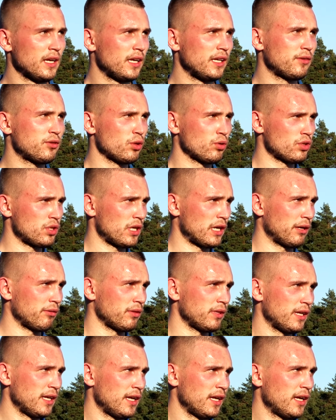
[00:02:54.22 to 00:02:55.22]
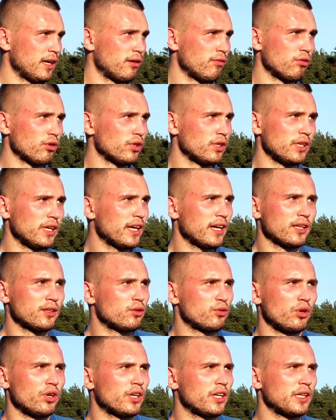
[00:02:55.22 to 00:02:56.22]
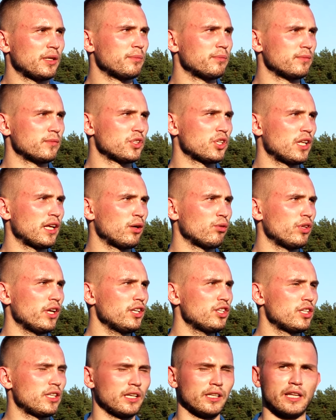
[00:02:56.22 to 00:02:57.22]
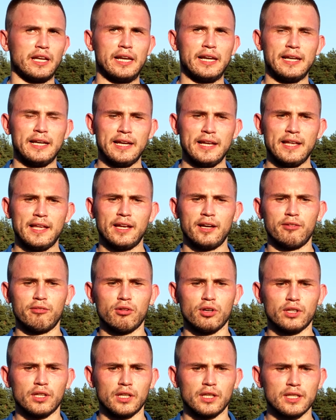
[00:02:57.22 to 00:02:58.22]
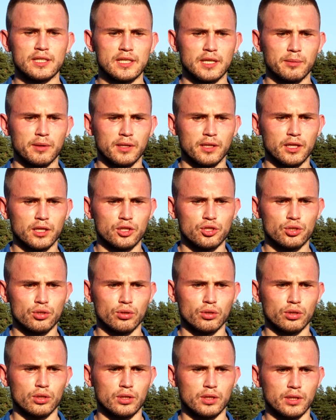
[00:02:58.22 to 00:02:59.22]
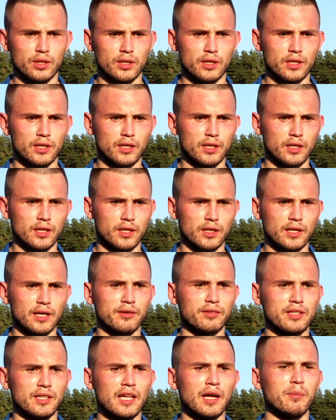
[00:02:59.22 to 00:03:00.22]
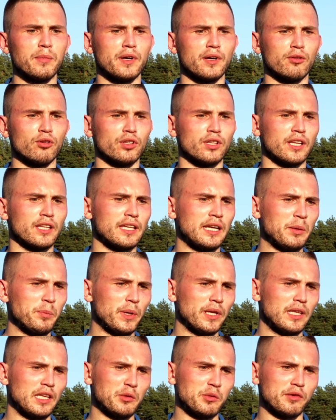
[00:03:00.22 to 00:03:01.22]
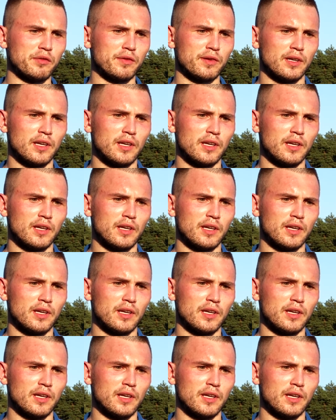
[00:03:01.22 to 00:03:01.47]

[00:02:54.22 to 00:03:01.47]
их все устраивает. Вот, я только им желаю удачи и так далее. Вот, а на, насчет, э, как в Динамо, вот Андрей Подымов,